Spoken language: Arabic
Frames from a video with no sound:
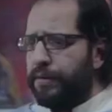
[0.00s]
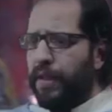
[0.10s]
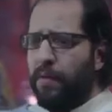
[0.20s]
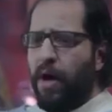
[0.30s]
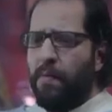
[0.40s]

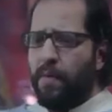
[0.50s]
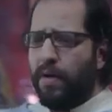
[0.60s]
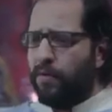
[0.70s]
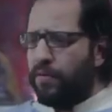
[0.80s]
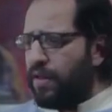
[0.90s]
زي
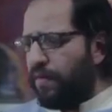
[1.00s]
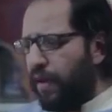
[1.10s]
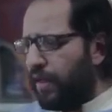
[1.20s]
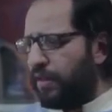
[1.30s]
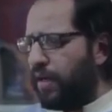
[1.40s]
ماما برضو
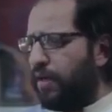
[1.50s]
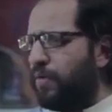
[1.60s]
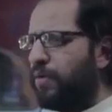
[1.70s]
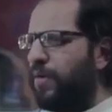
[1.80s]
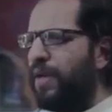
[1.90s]
تيجي في لحظه
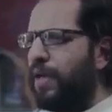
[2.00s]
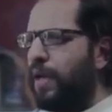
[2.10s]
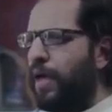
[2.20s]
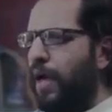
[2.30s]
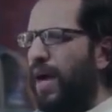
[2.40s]
كده وتقول
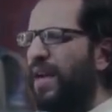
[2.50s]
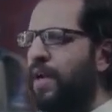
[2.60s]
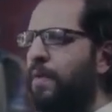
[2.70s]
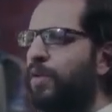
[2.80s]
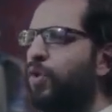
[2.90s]
لي
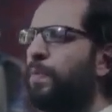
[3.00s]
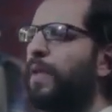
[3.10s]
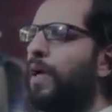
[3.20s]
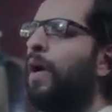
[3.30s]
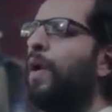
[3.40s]
انا رميت
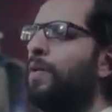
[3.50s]
طوبتك